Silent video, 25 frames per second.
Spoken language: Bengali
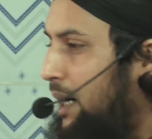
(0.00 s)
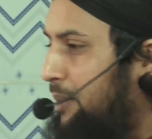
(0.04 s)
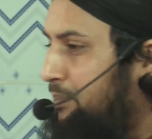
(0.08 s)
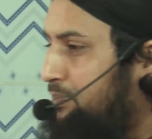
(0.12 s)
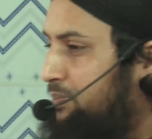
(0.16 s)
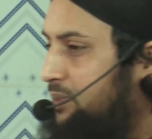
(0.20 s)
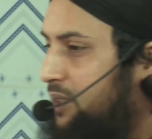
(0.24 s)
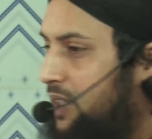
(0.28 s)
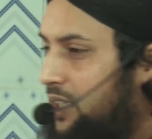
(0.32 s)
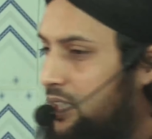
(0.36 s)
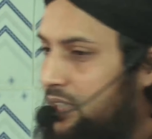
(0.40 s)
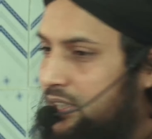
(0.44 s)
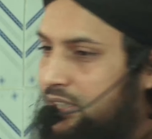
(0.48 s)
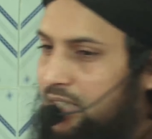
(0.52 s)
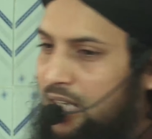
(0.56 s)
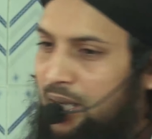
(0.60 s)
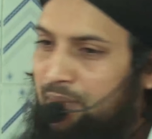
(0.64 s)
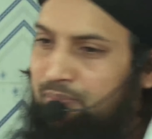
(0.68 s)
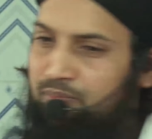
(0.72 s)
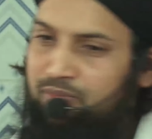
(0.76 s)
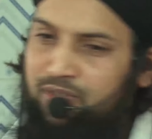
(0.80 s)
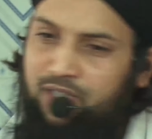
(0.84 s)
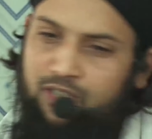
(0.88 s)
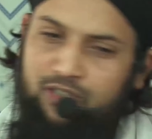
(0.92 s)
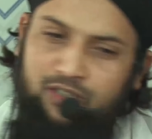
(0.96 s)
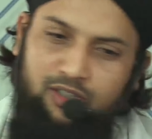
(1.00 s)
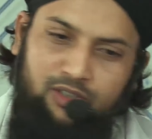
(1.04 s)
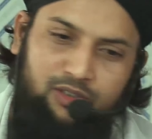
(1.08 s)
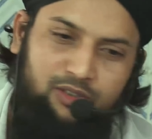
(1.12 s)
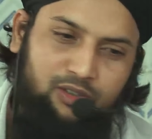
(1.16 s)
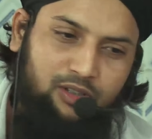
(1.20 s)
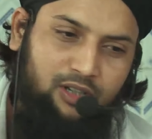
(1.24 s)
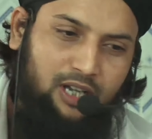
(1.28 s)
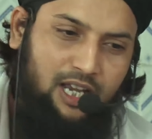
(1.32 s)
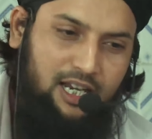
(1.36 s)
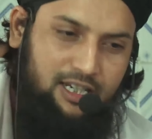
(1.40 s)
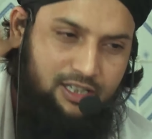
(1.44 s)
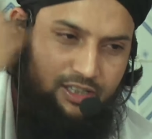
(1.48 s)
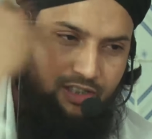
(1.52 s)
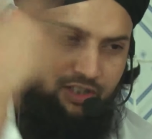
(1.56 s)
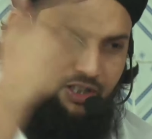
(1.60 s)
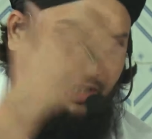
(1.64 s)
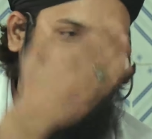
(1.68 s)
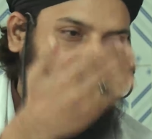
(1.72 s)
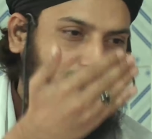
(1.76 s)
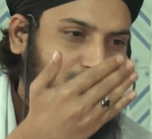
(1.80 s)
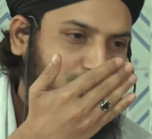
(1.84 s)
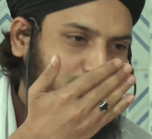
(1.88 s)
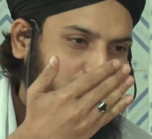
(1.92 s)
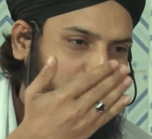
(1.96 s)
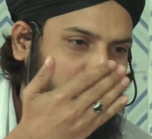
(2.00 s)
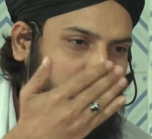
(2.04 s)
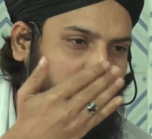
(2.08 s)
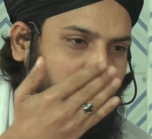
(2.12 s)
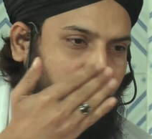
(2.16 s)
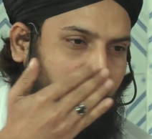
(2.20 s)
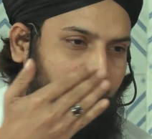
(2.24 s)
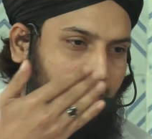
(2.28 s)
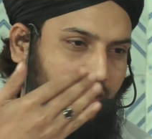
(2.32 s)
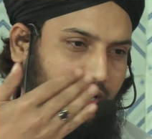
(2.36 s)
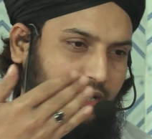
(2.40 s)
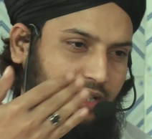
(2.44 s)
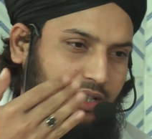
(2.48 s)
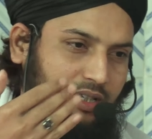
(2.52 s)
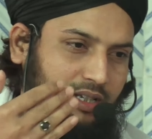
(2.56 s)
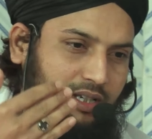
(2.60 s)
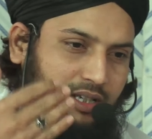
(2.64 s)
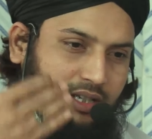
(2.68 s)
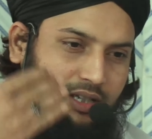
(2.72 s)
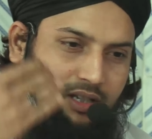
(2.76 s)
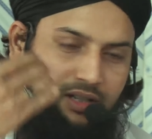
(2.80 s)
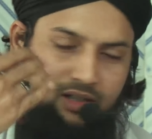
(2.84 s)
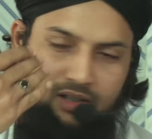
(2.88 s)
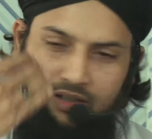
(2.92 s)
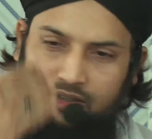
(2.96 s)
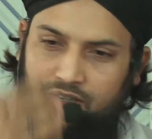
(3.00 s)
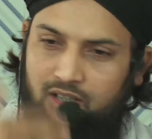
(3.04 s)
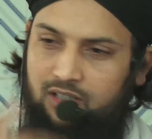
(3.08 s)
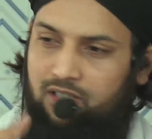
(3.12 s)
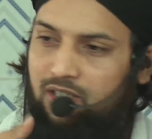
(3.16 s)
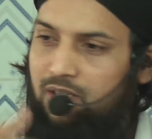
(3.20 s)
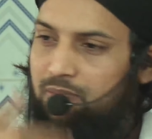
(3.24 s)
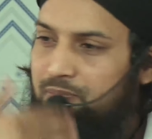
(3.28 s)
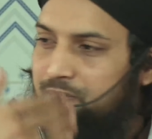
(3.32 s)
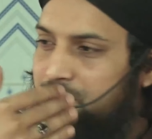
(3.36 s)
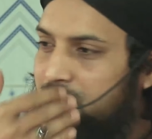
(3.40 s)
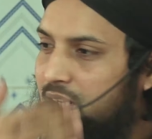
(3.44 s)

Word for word: আপনার সামনে যত আসছে সময় রজব